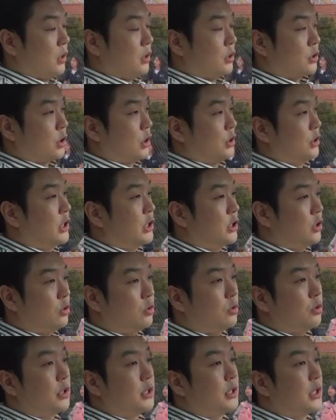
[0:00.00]

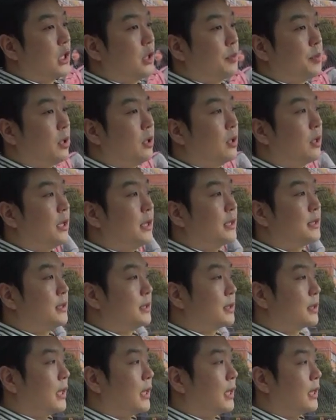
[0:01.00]
전체적으로 이 차를 평가했을
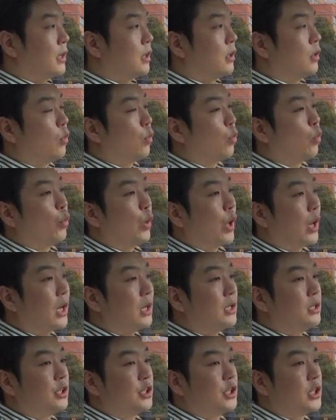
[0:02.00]
때
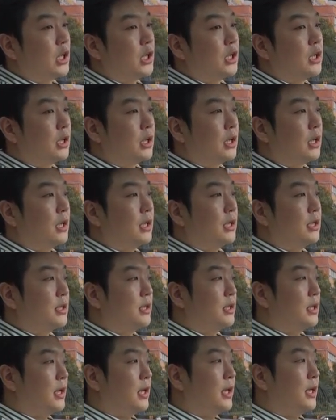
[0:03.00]
외관 디자인과
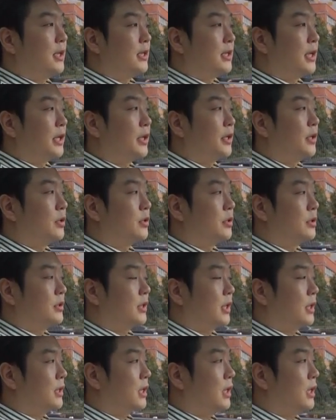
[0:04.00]
실내 인테리어는
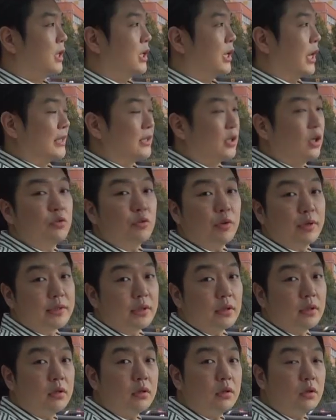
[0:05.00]
상당히
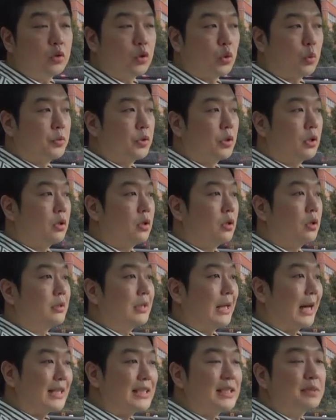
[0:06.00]
개선돼서 좀 더
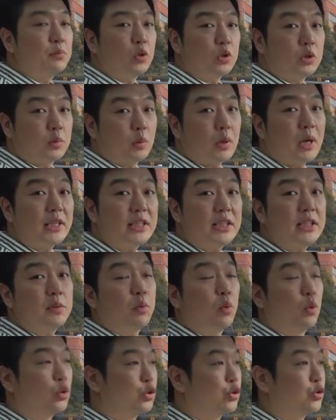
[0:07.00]
나아진 모습을 확실히
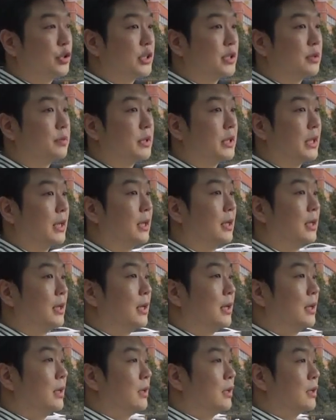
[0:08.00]
보여주고 있습니다.
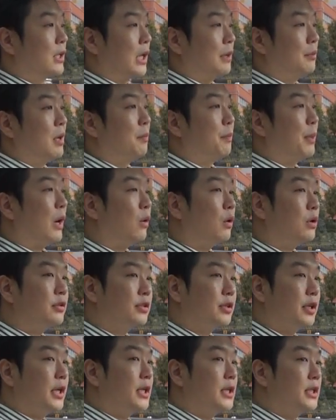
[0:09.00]
다만
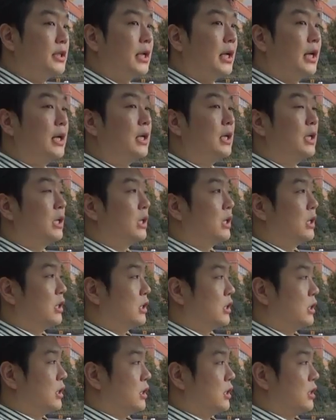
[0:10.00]
파워트레인이나
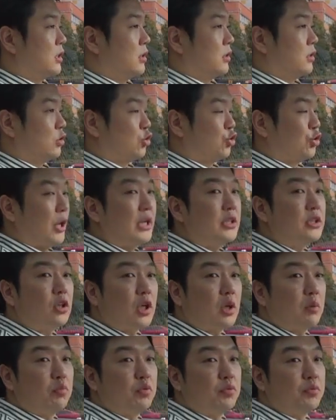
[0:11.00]

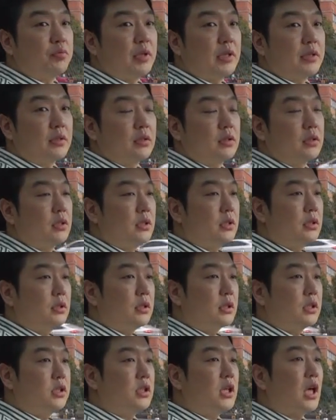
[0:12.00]
주행적인 부분에서는
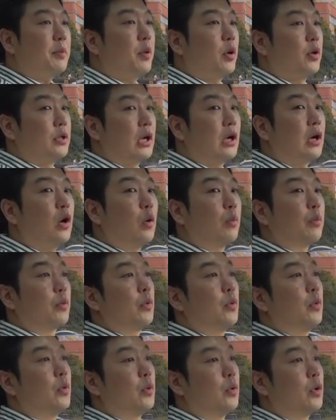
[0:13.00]
크게 변화가
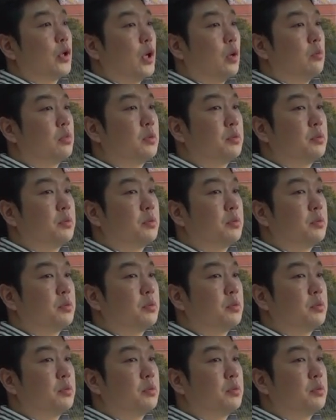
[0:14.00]
없고 연비